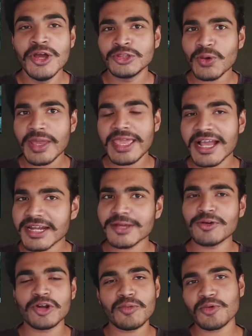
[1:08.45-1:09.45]
তো এখানে
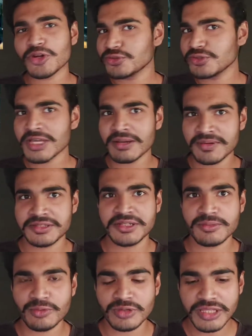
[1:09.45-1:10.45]
গল্পটা যদি আপনাদের
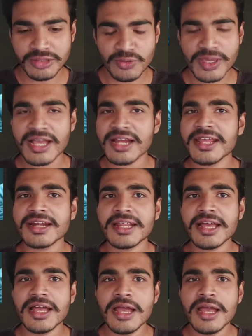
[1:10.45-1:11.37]
বলি তো এখানে একটা